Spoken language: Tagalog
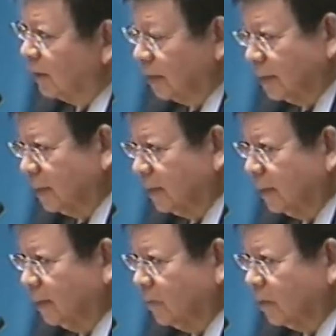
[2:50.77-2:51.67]

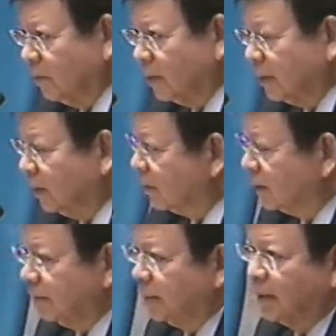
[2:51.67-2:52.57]
TCT
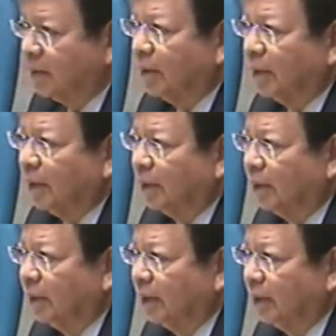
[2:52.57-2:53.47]
110731,
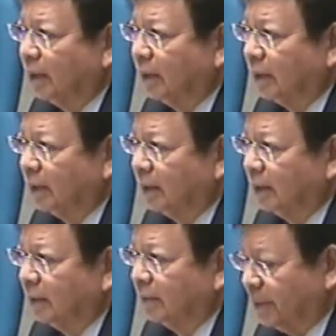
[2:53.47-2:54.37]

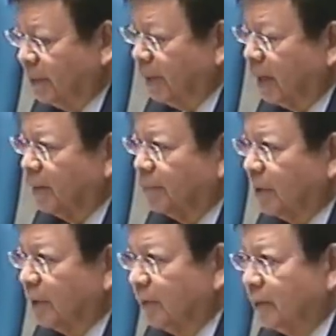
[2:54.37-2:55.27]
Mabibigla
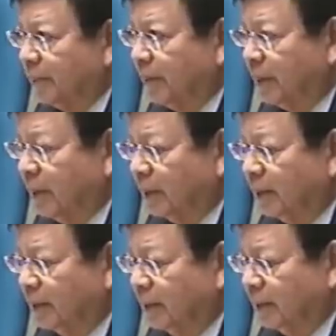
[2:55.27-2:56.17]
po kayo sapagkat
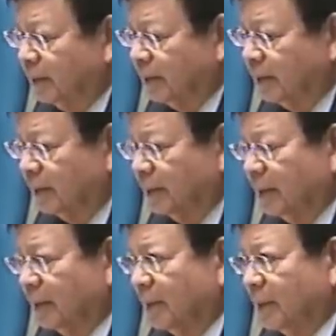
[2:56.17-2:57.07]

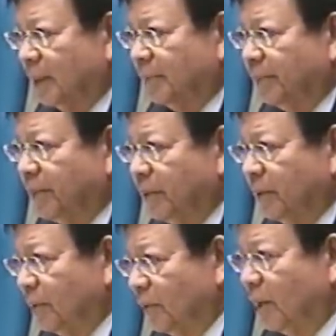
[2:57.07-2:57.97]
iba po
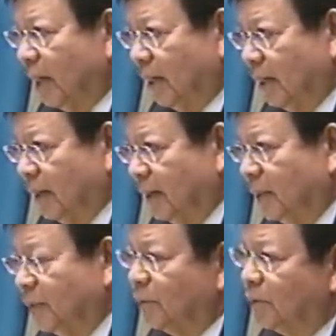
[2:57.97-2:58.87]
yung lugar na
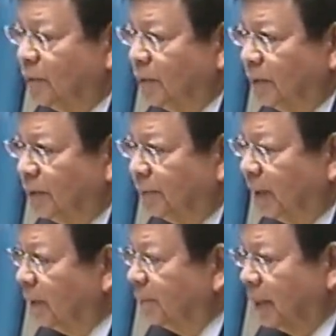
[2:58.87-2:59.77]
tinutukoy doon,
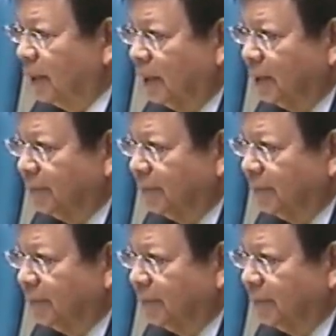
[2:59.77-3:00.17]
parang barangay